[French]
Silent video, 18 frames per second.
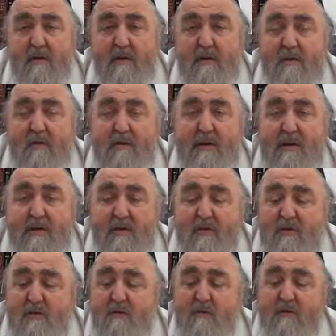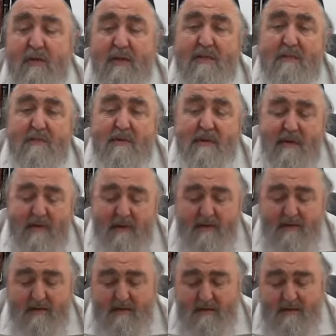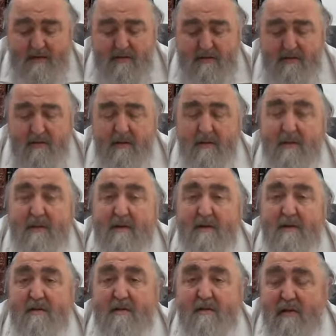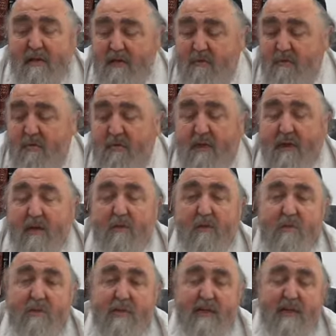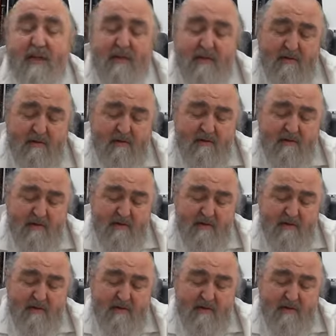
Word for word: j'ai eu l'occasion de vous l'expliquer dans les cours qui concernent